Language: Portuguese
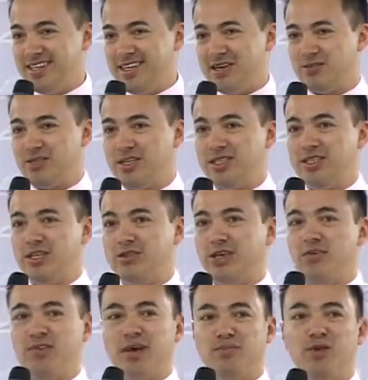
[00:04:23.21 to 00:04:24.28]
Eu tinha dito que
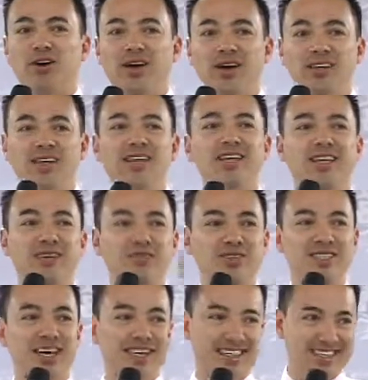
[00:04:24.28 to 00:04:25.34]
eu ia morrer e ele lendo
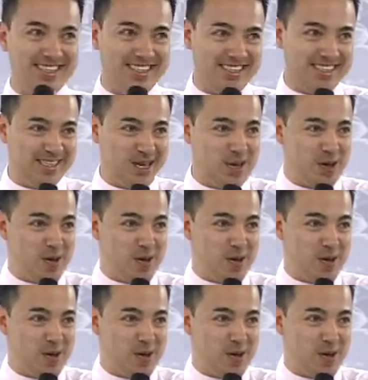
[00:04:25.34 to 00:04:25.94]
Isaías.